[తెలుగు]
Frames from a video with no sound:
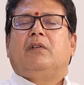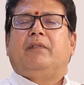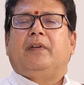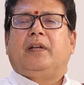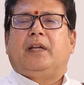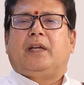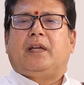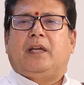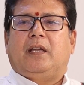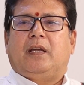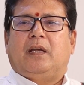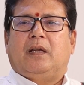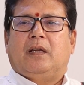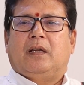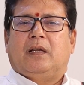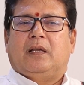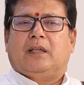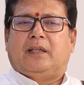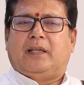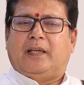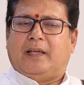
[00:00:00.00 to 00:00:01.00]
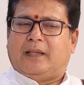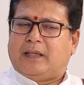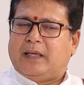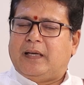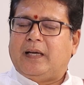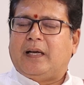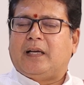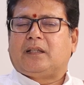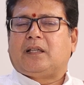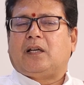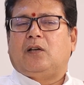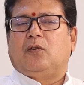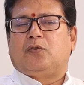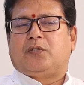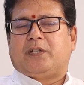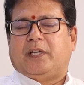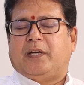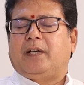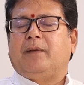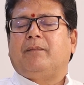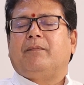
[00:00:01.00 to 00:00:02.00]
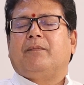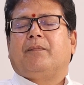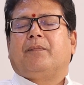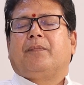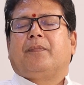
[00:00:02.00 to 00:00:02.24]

వీరికి తీర్థయాత్రలు చేయడం